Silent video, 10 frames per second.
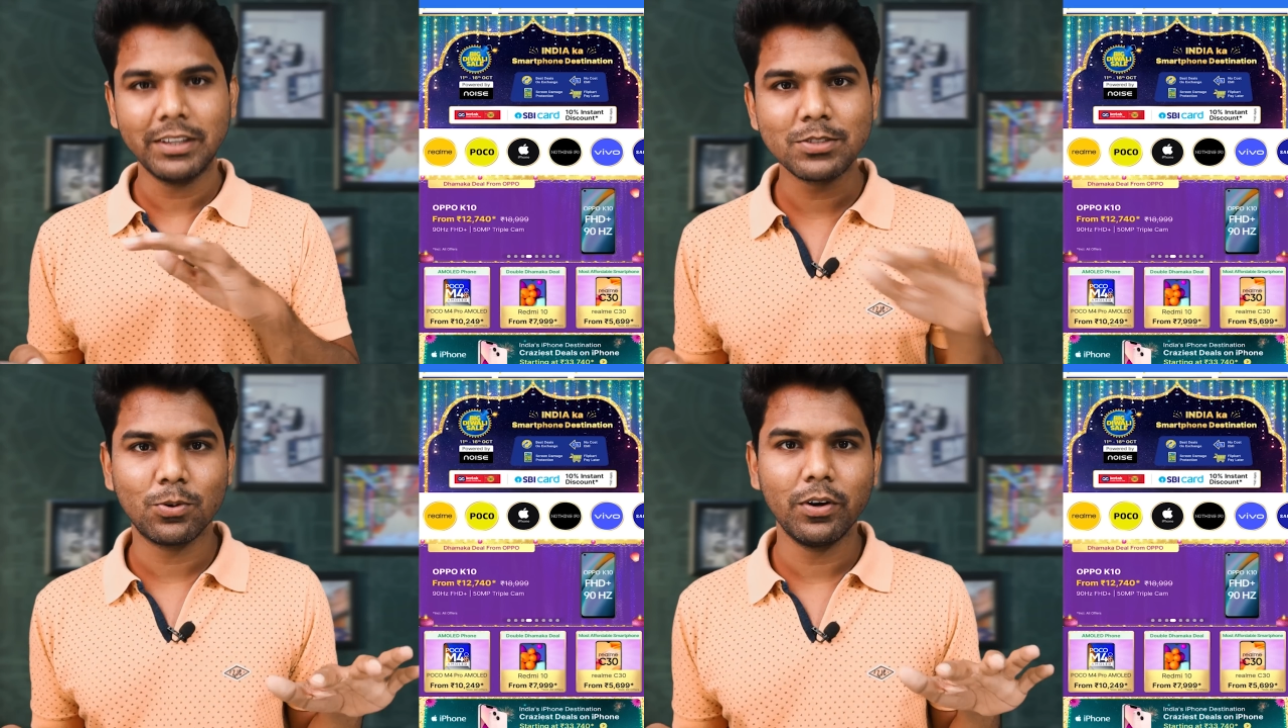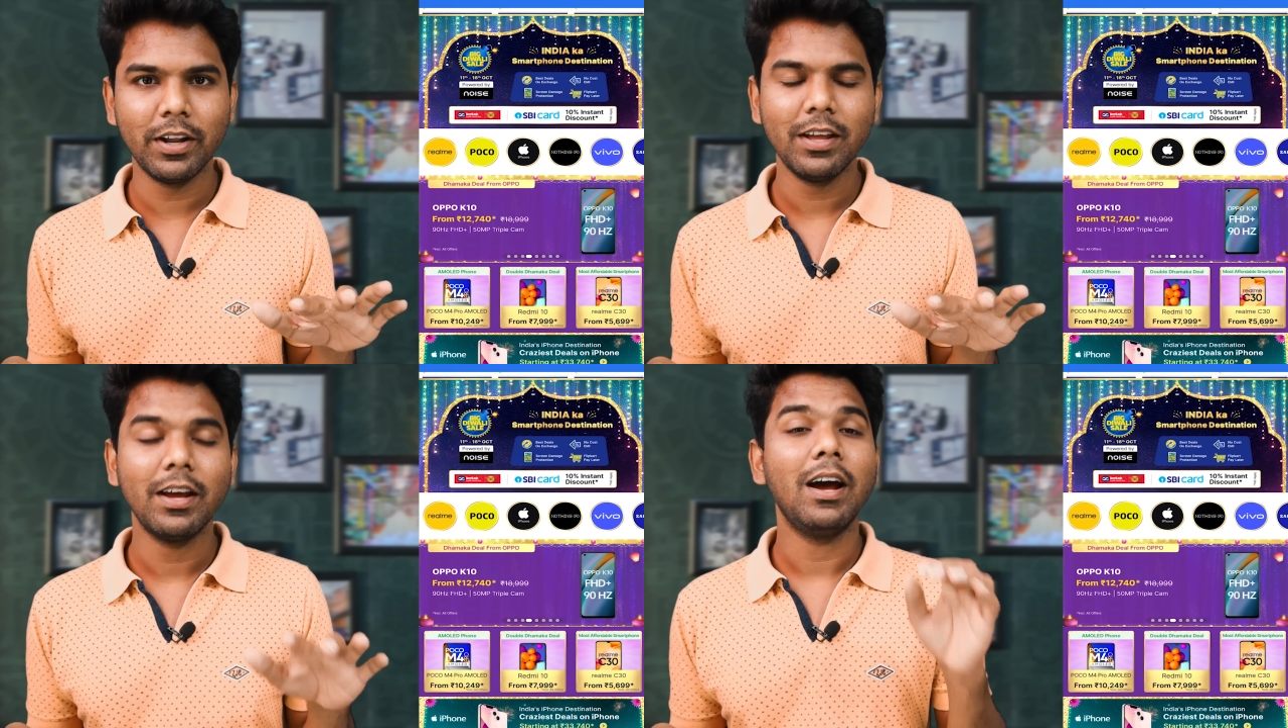మీరు
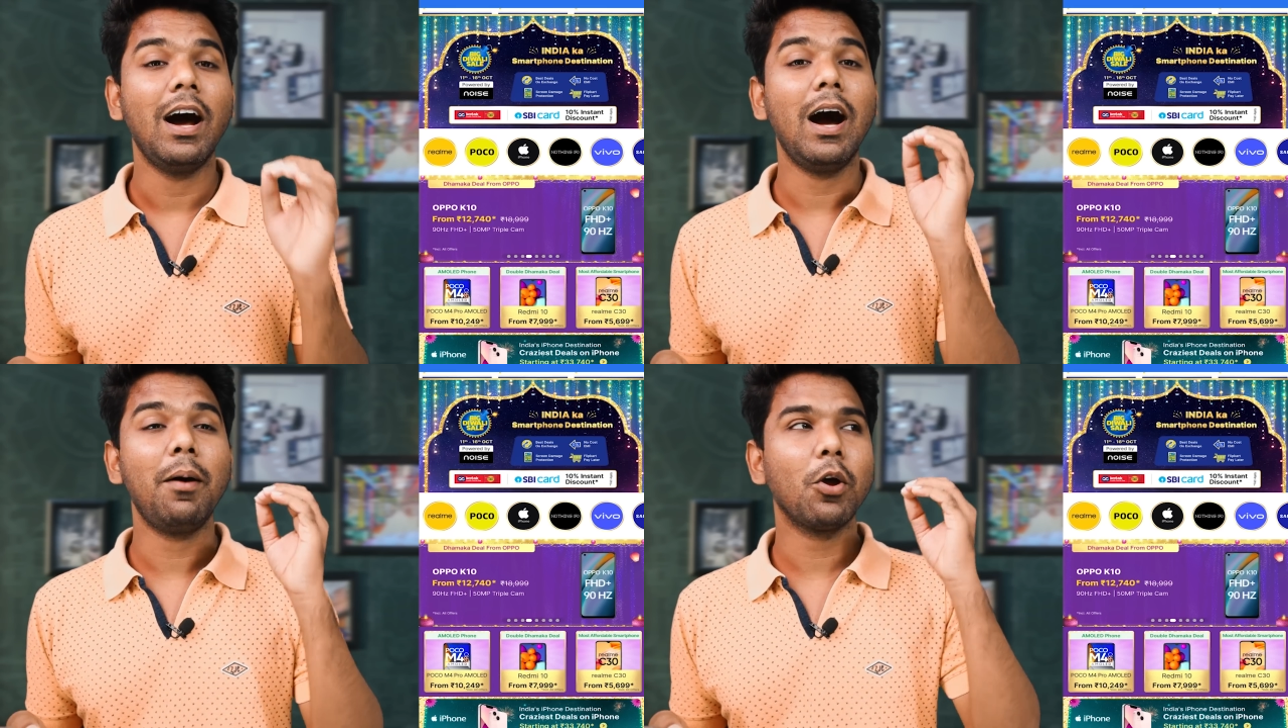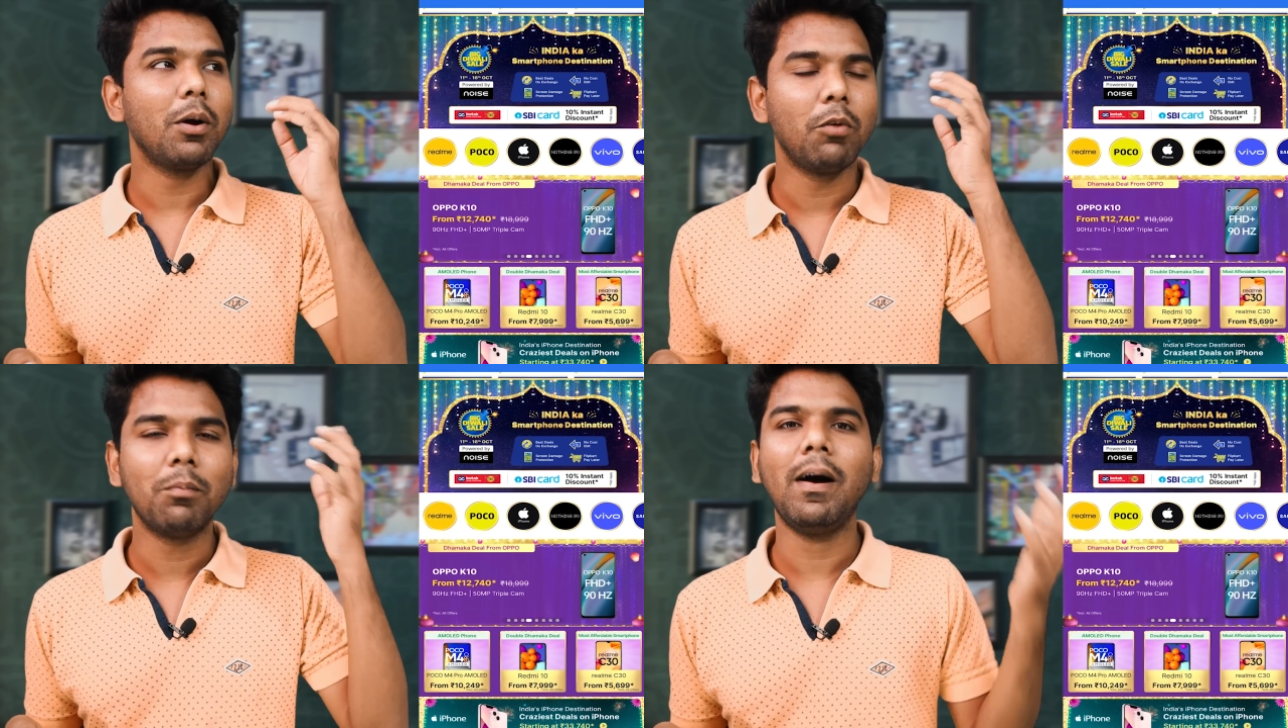తీసుకోండి ఆ
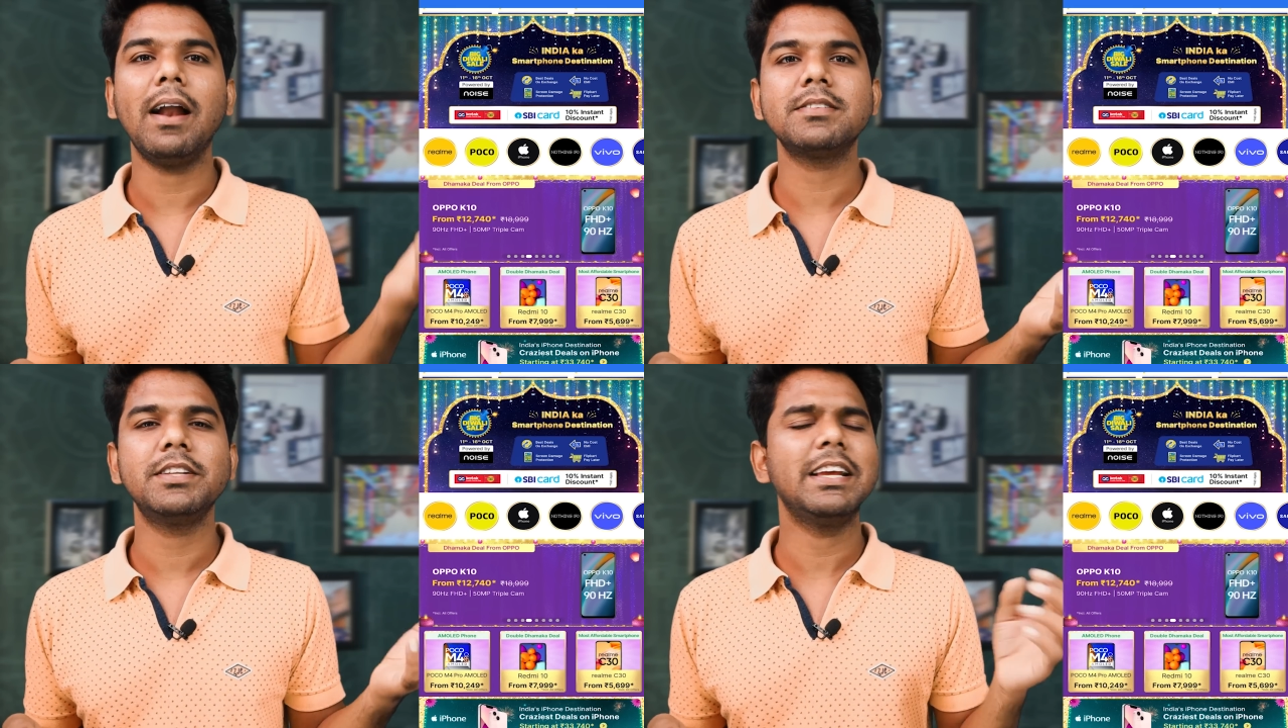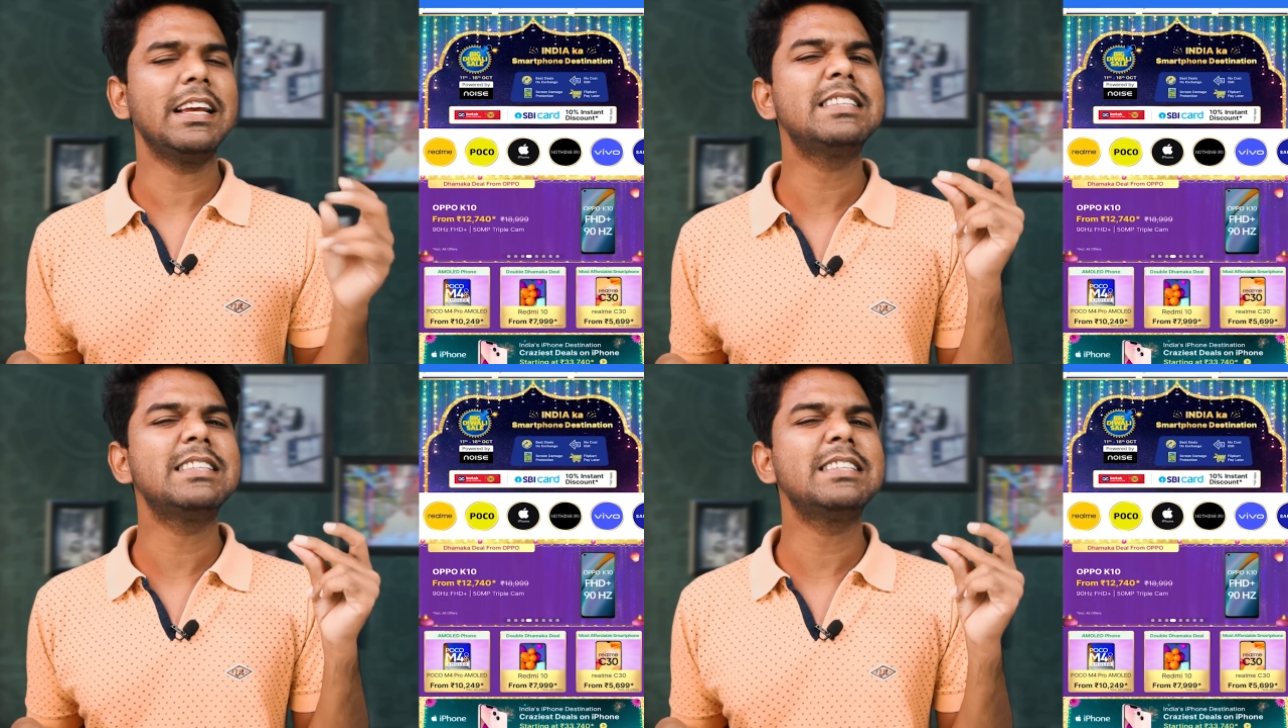యొక్క మొబైల్స్ని